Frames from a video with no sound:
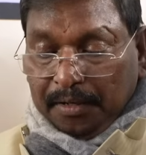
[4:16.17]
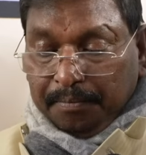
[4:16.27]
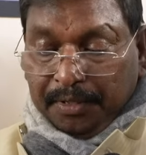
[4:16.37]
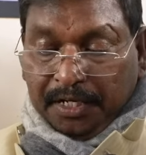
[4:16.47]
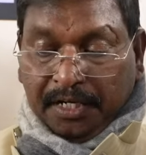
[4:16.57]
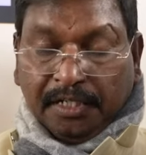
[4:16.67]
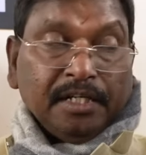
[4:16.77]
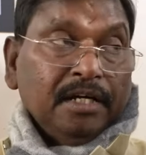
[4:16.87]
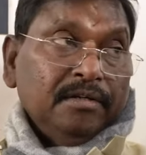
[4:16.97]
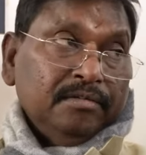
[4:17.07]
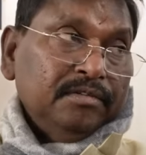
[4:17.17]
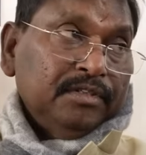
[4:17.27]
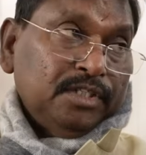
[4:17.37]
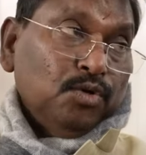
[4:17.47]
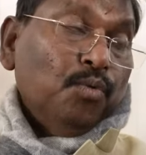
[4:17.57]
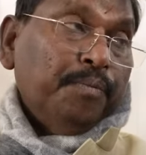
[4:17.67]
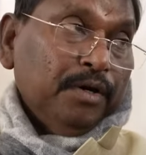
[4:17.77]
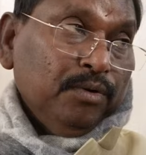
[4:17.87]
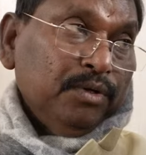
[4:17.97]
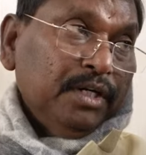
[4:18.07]
मिलियन टन से ऊपर
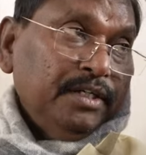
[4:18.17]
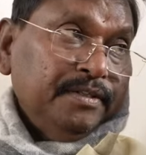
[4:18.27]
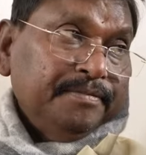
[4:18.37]
हो गई